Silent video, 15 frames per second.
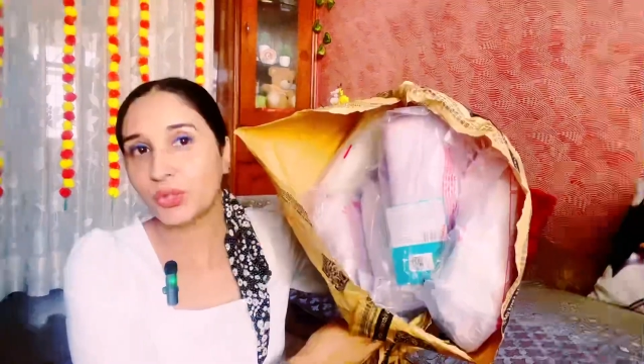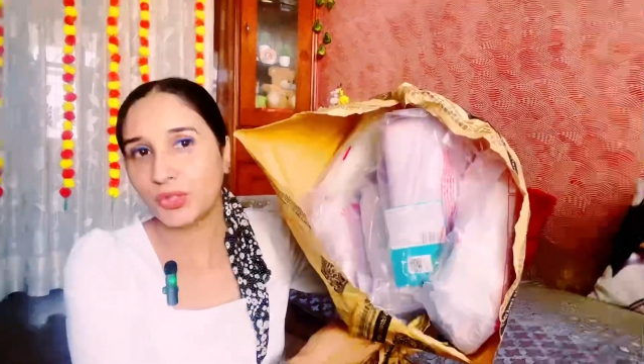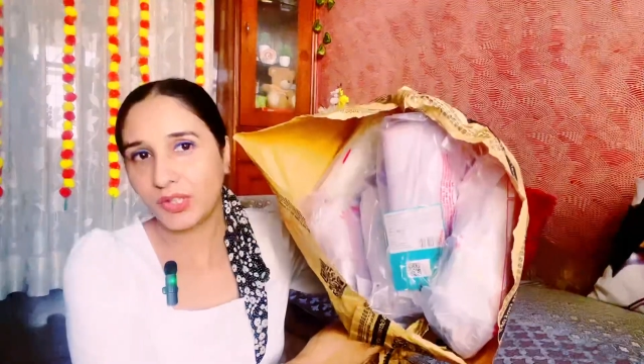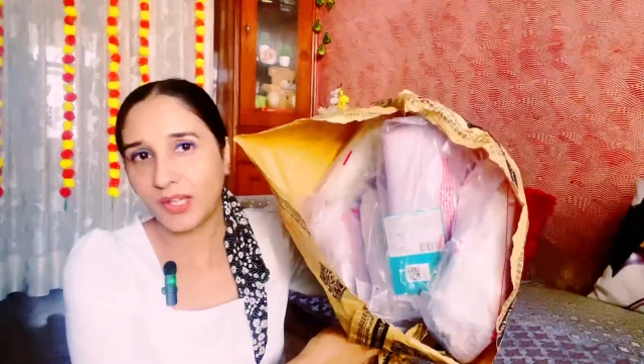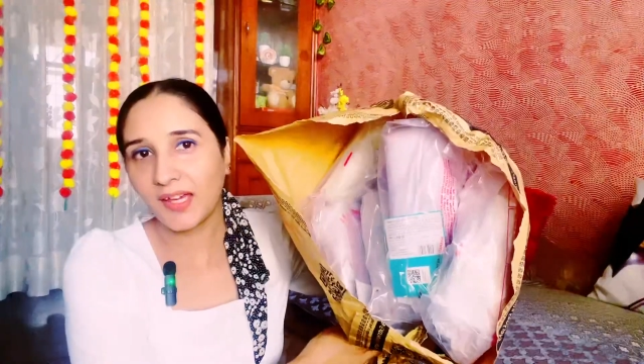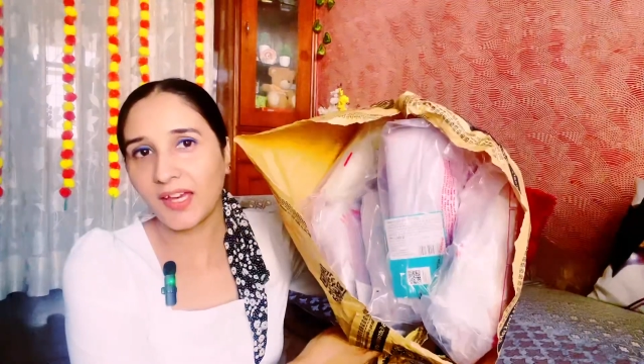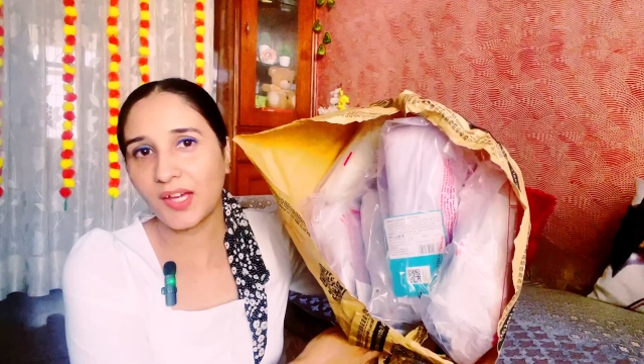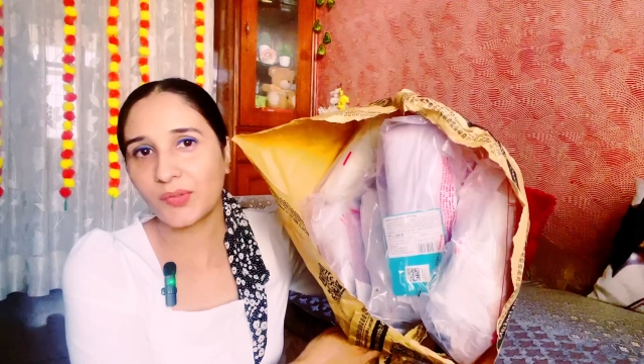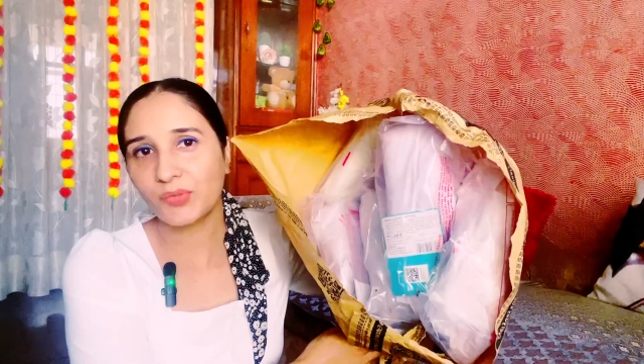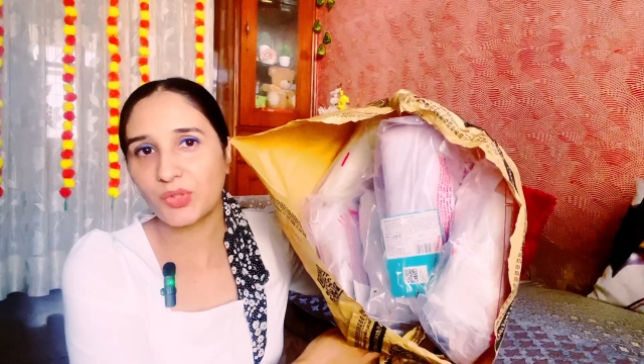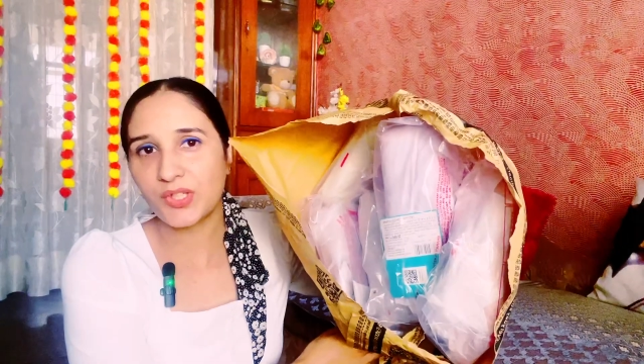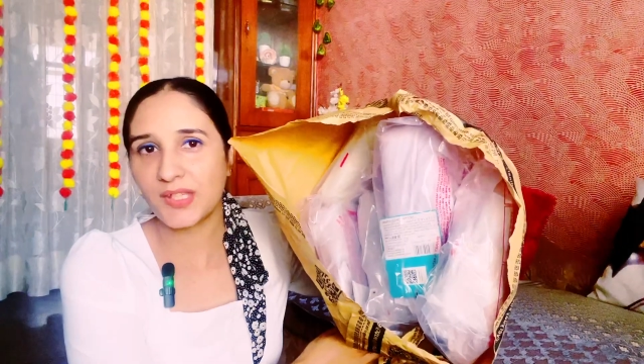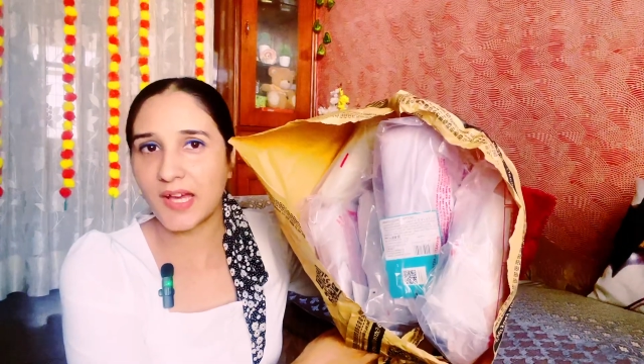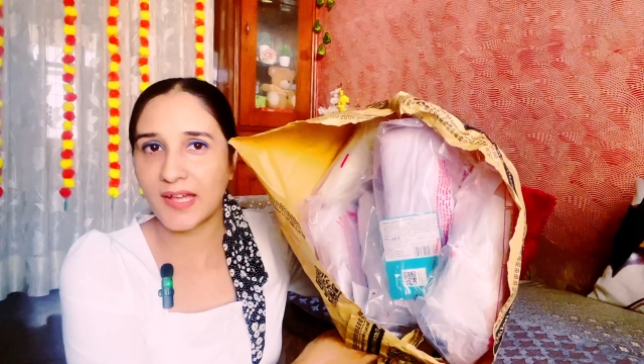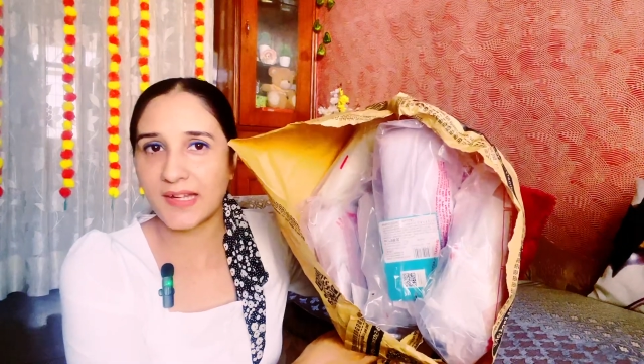तो ये हैं वो
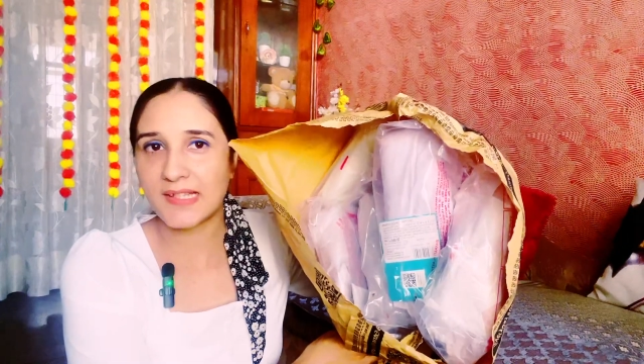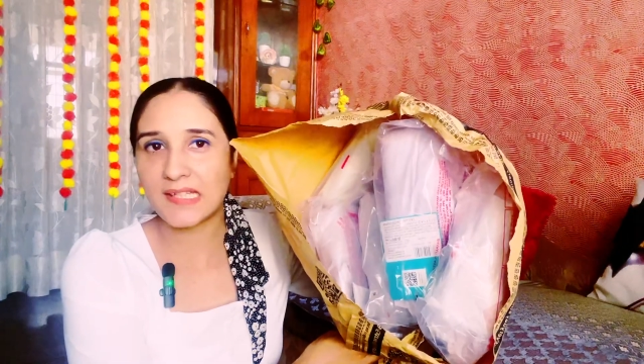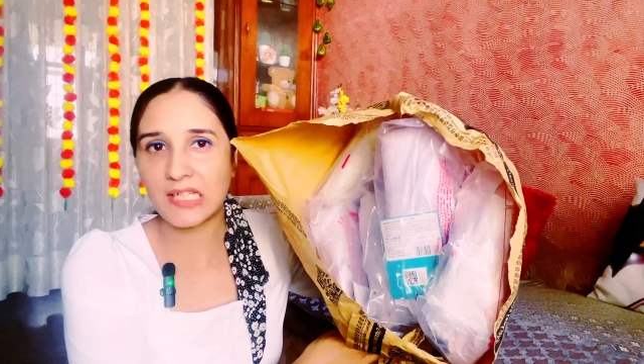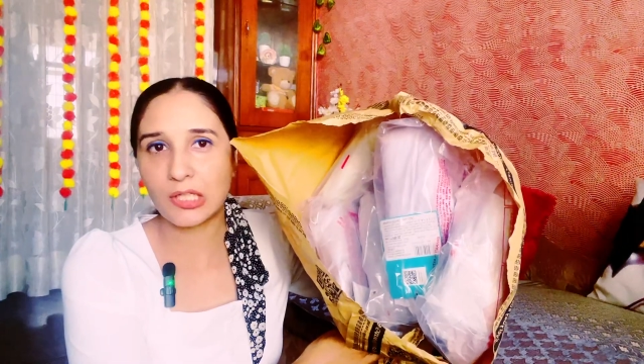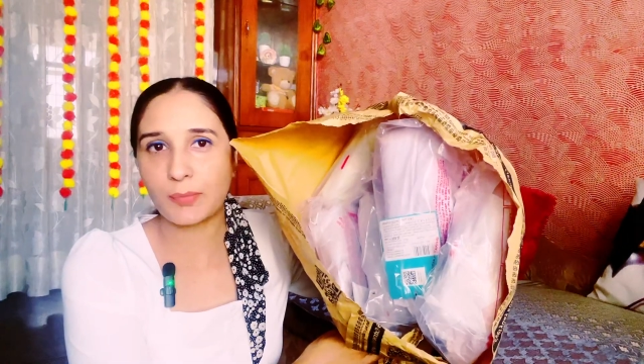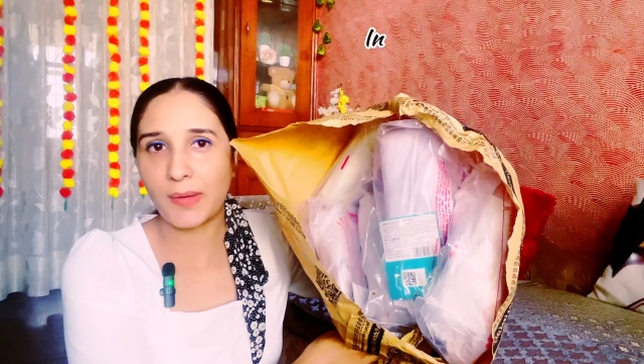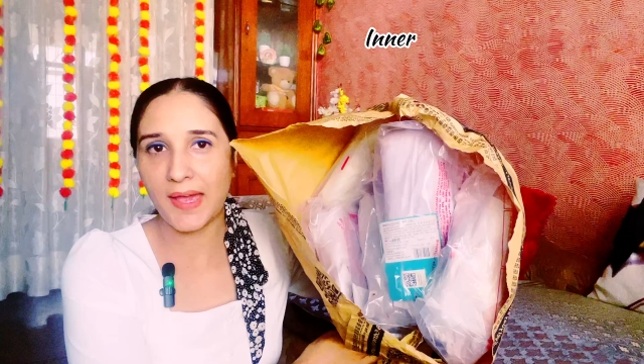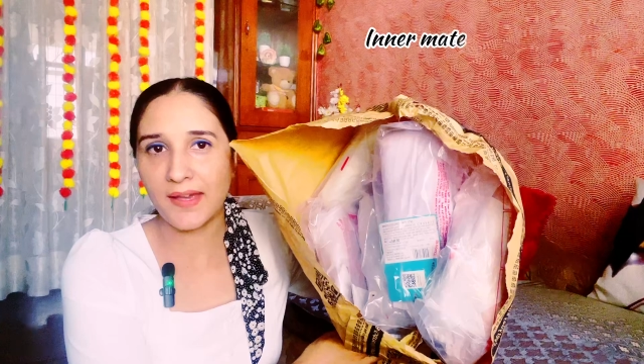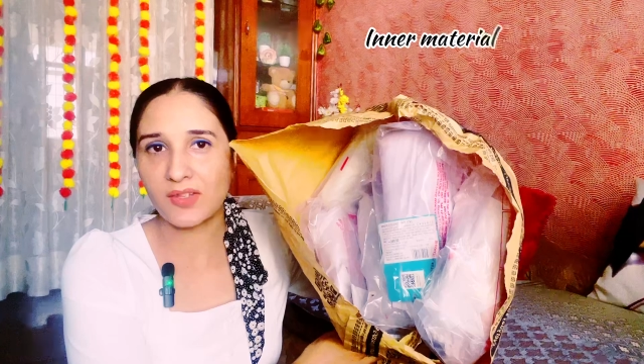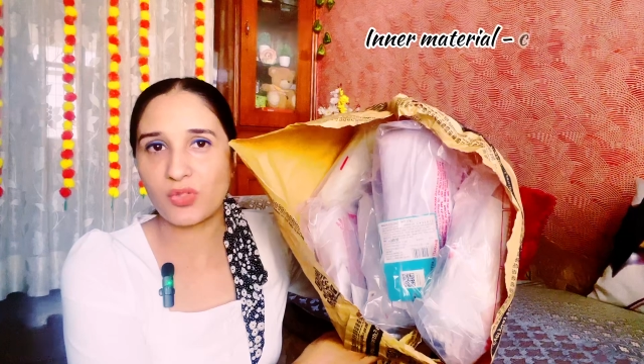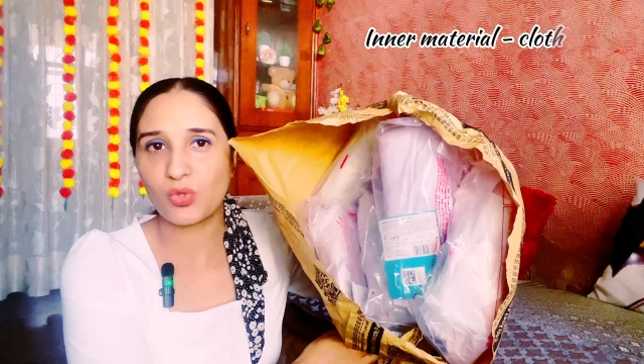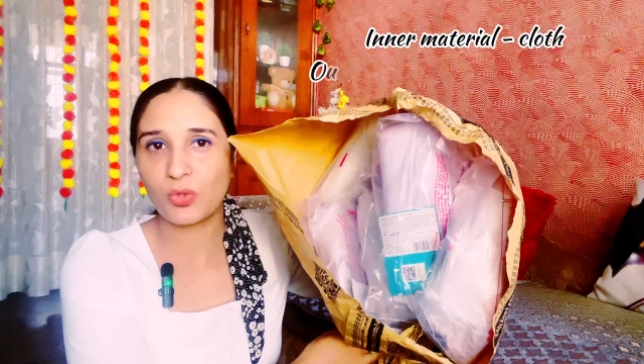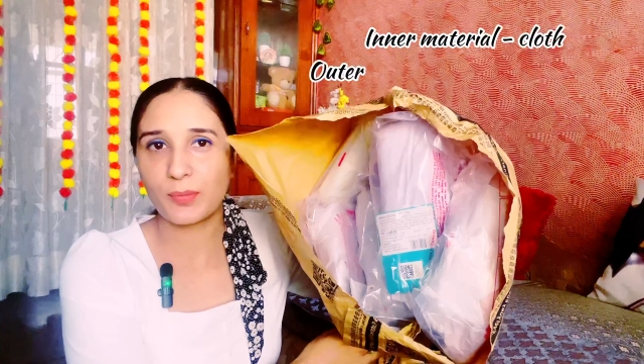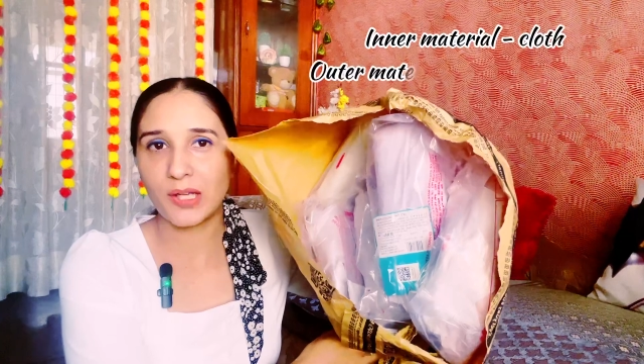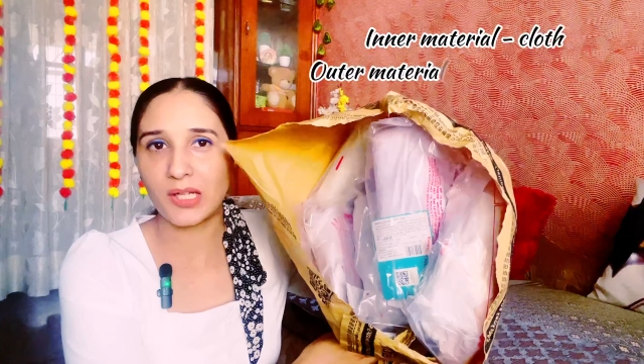सारे स्लिंग बैग्स जो